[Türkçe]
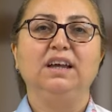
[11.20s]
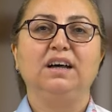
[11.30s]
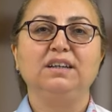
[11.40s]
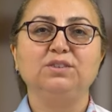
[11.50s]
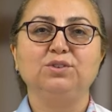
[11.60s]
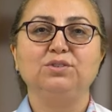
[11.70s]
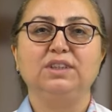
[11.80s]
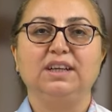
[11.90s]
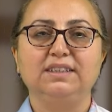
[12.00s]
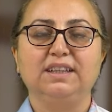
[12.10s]
Ağız
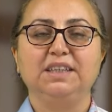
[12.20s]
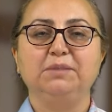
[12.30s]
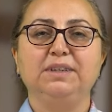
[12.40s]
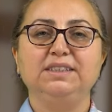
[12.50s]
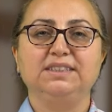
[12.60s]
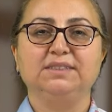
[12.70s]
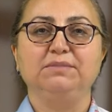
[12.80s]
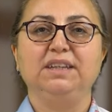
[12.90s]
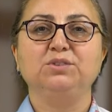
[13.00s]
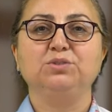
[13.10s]
yoluyla alınan yabancı
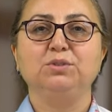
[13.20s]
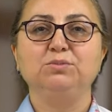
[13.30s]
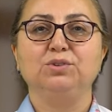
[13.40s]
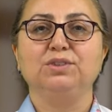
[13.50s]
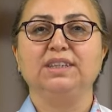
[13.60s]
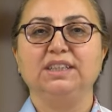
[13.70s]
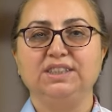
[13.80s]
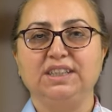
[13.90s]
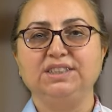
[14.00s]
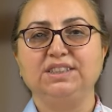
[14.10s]
isimler solunum yoluna
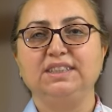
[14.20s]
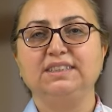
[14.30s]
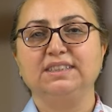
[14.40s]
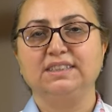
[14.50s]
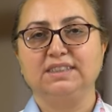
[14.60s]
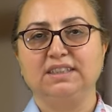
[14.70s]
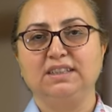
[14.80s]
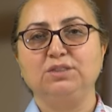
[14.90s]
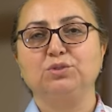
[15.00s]
kaçarak ciddi sıkıntılara,